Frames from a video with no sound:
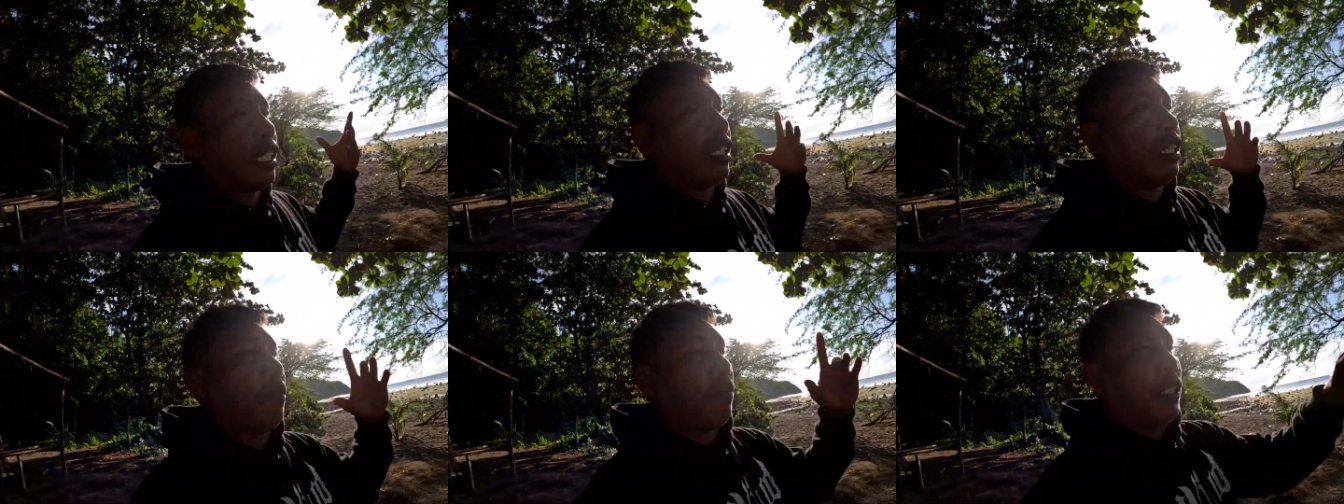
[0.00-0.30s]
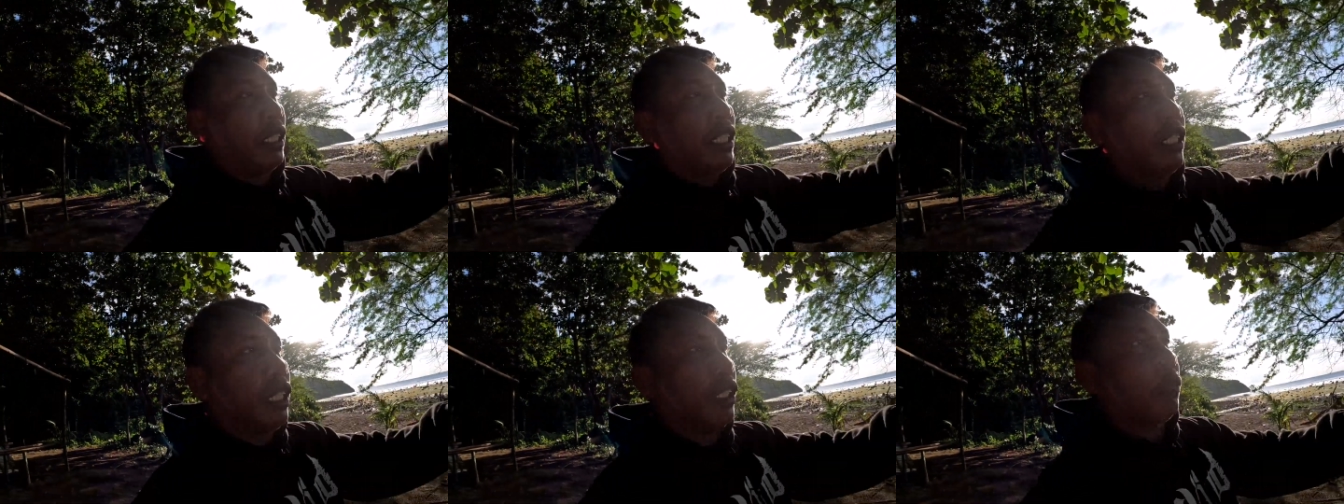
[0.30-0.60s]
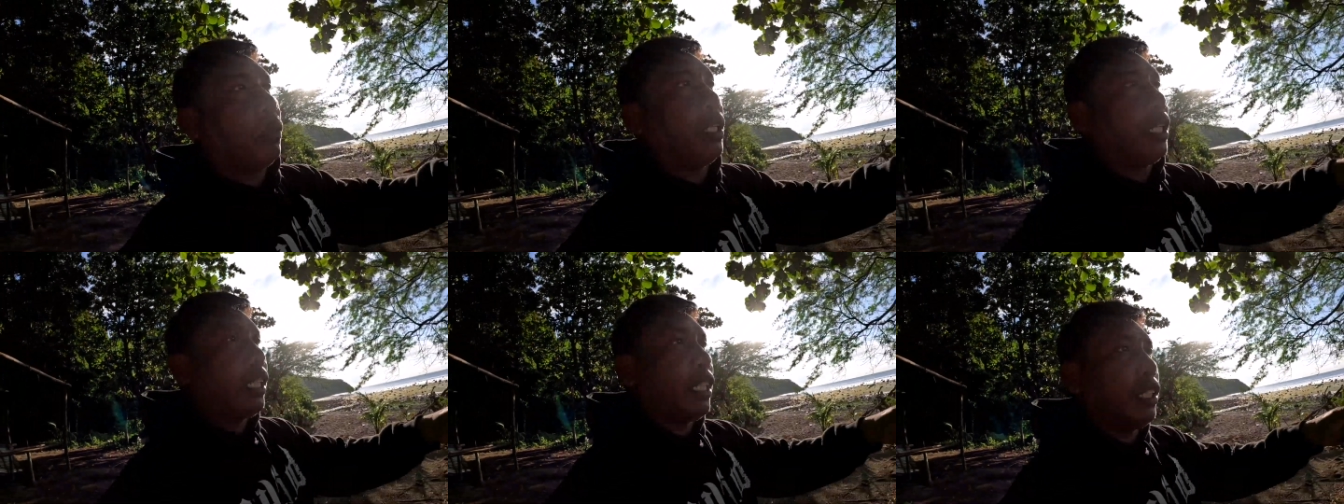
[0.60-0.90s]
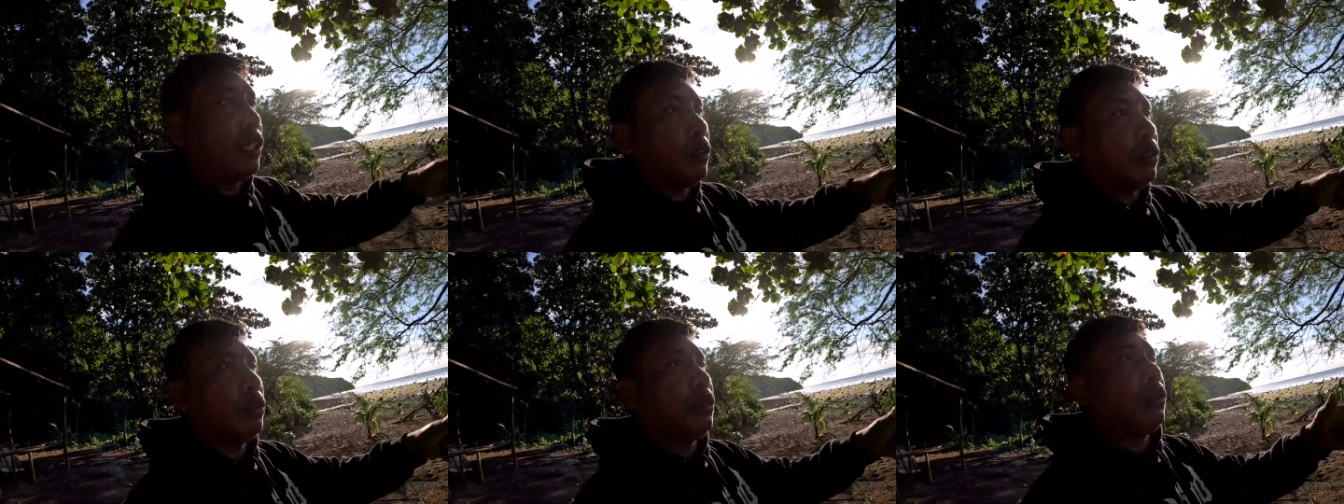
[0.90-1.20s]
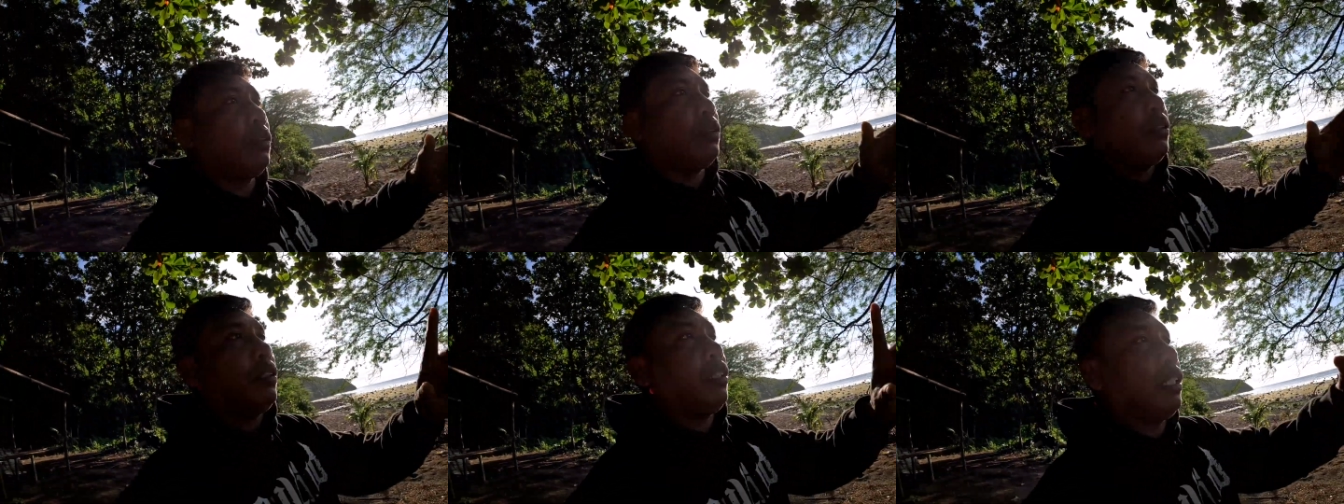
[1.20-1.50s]
ang kapatid ni Kuya
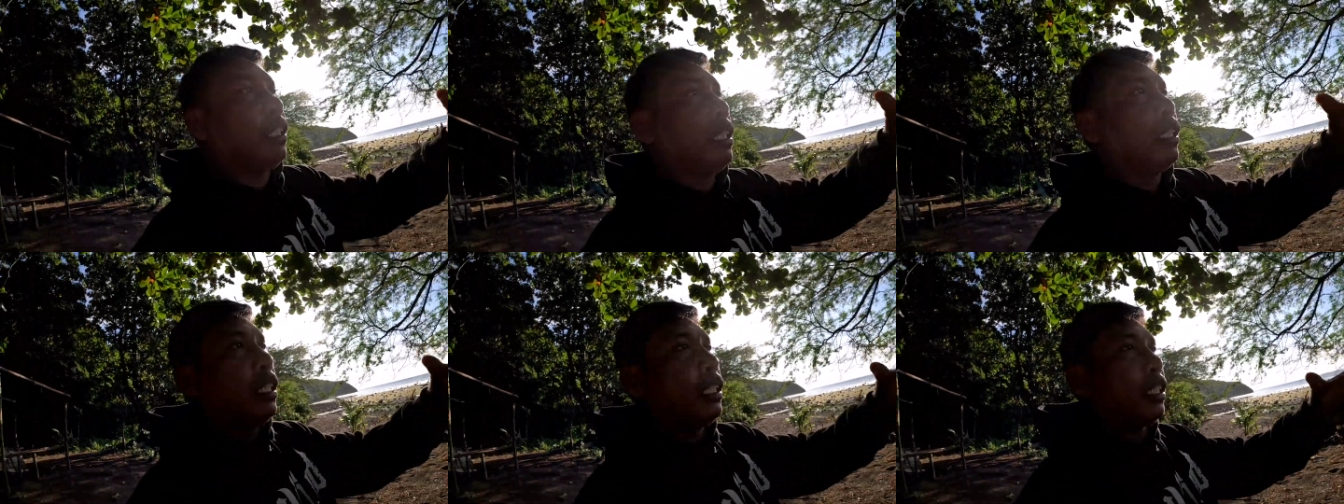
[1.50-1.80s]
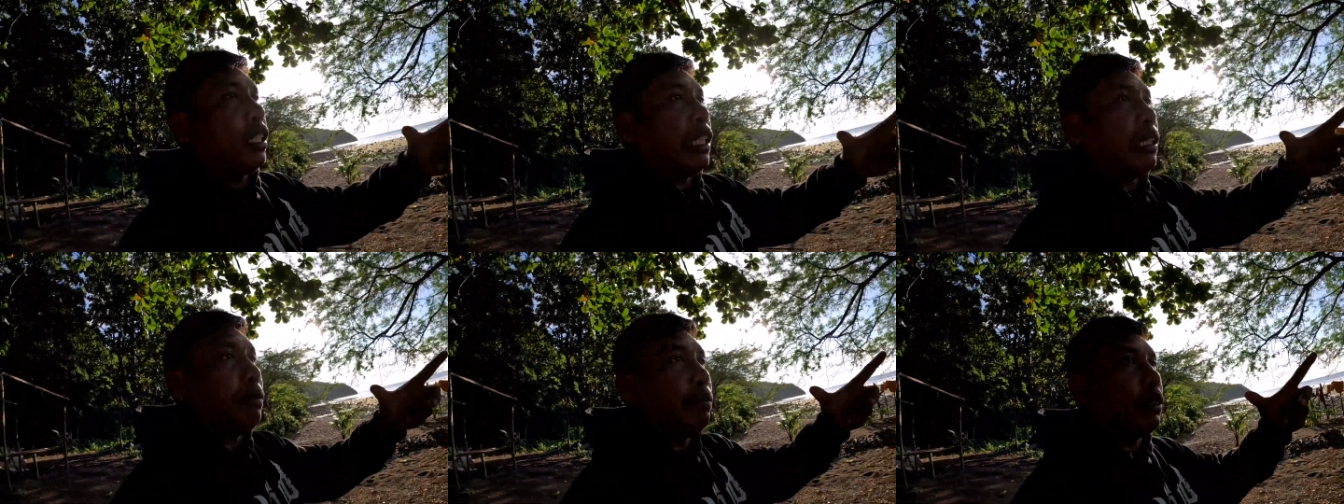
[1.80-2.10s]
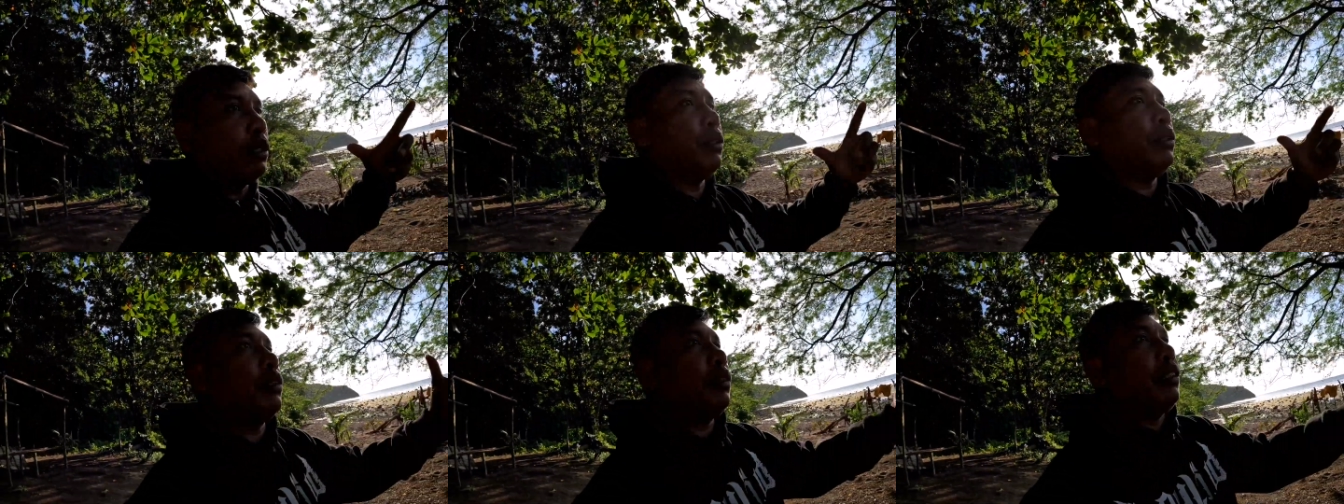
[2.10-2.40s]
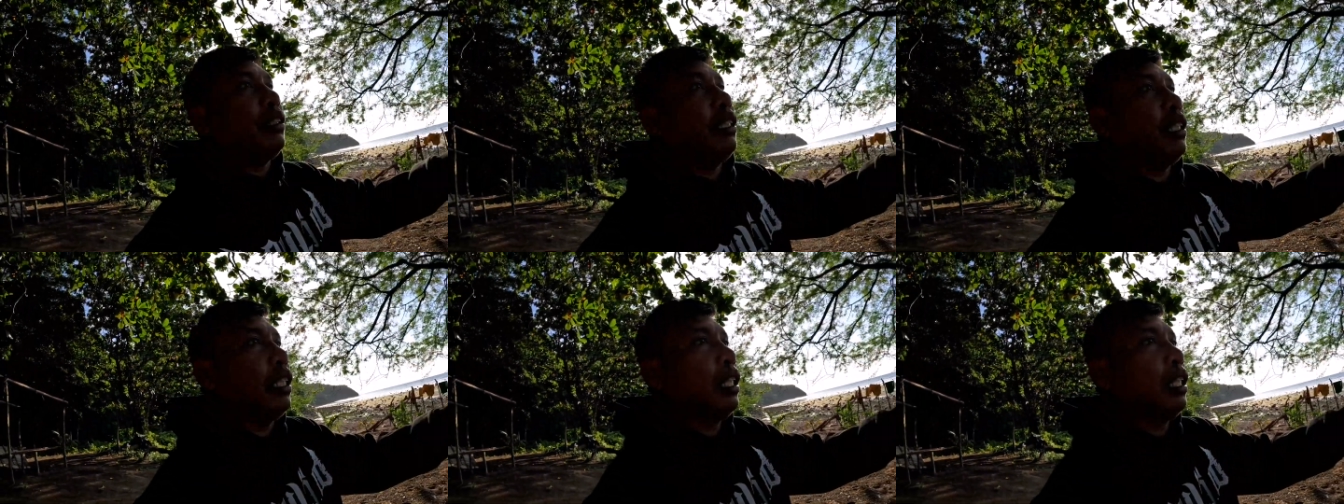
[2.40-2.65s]
Guido si Imo